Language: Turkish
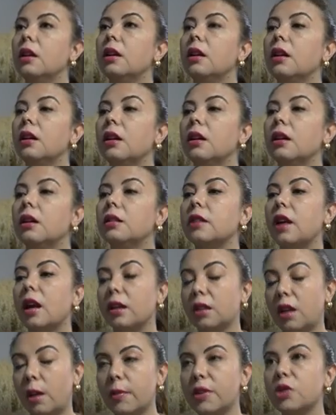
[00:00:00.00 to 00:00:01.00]
e,
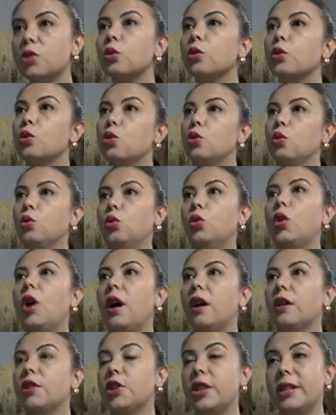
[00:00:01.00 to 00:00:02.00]
yargılanma
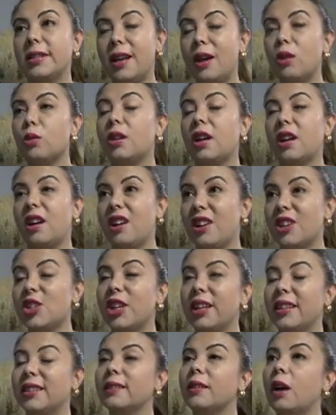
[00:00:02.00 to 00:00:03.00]
sonucunda ceza olarak ağır
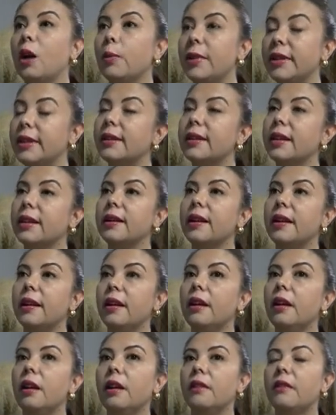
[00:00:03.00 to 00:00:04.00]
şekilde darp
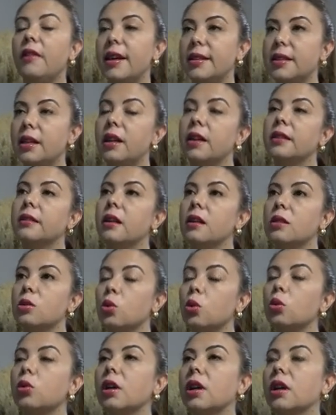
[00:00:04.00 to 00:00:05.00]
edildikleri ve esaretlerinin
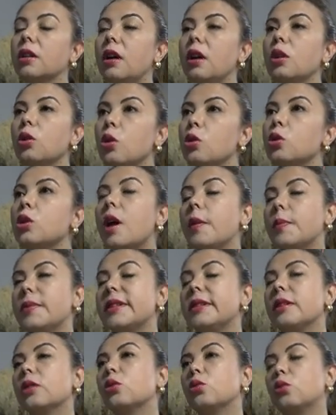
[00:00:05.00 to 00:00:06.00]
sonuna kadar göz
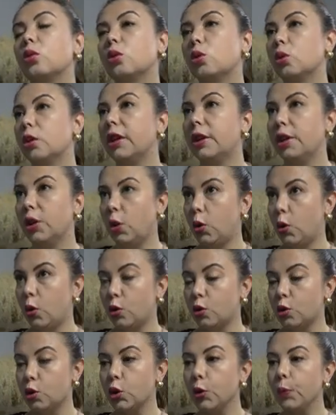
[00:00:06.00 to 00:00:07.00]
hapsinde tutulduklarını görüyoruz
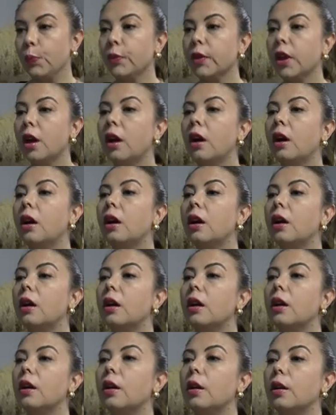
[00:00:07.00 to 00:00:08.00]
görüyoruz.
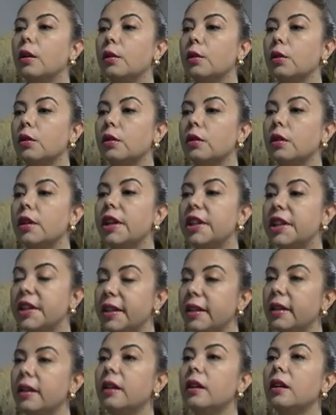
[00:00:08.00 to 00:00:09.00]
E,
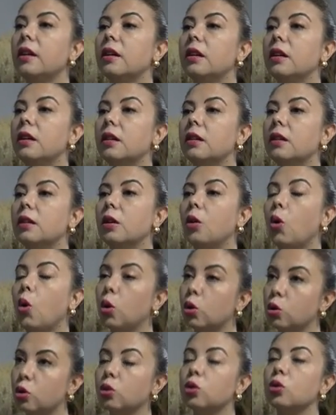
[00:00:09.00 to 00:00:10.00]
iki e,
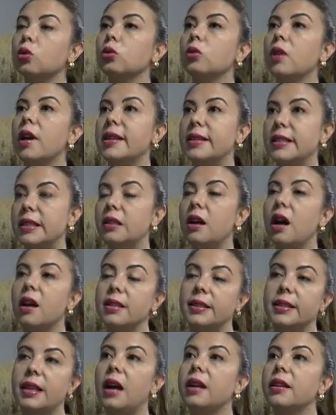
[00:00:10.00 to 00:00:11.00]
ordunun esir
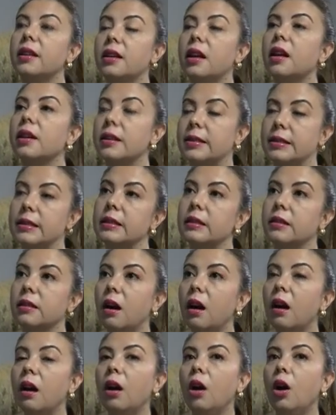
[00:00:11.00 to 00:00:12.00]
askerleri
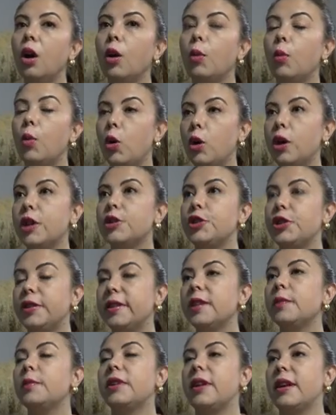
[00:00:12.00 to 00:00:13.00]
arasında böyle
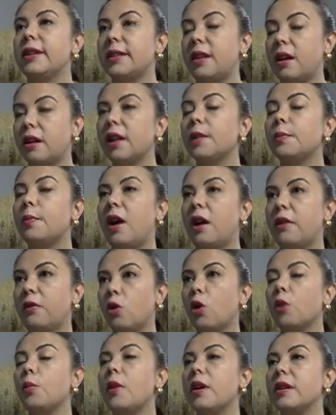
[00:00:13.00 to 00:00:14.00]
ciddi bir esaret
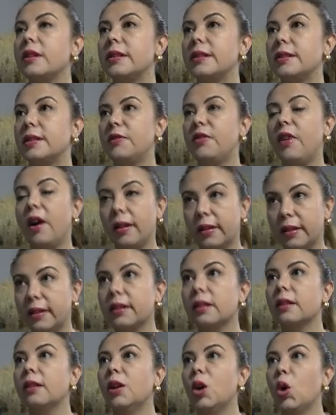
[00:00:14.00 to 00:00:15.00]
performans
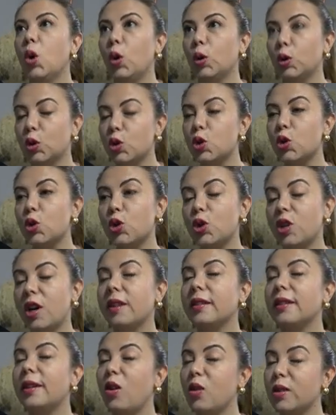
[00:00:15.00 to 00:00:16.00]
farkı
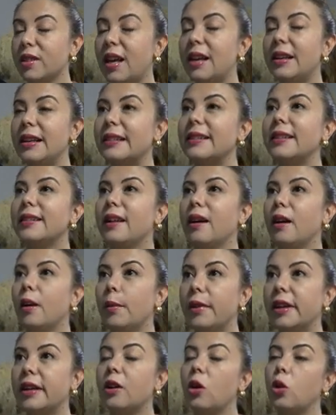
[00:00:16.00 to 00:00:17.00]
oluşunca ki özellikle de
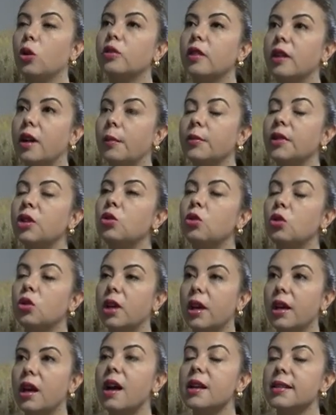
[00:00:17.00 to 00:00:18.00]
Amerika o dönemde
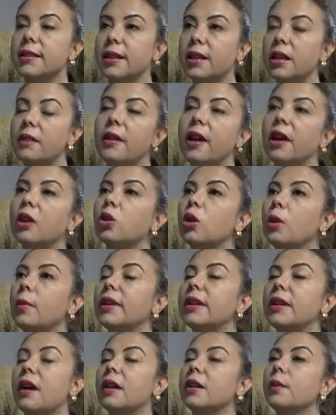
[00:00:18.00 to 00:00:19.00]
Türkiye'ye askeri ve
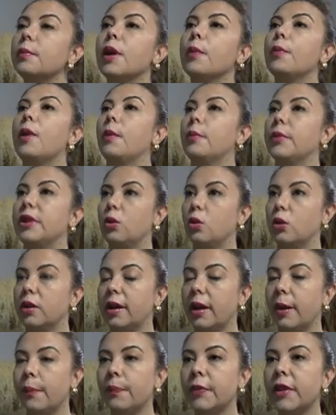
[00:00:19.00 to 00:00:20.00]
ekonomik yardım yapan bir
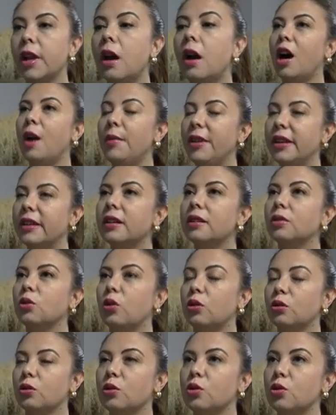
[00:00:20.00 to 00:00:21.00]
ülke. Amerikan
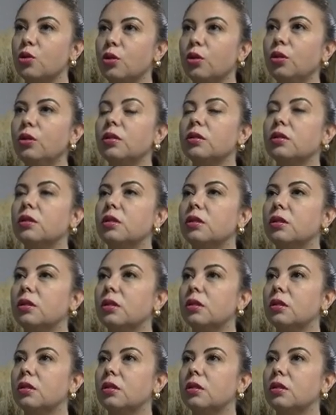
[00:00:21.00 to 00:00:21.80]
ordusu e,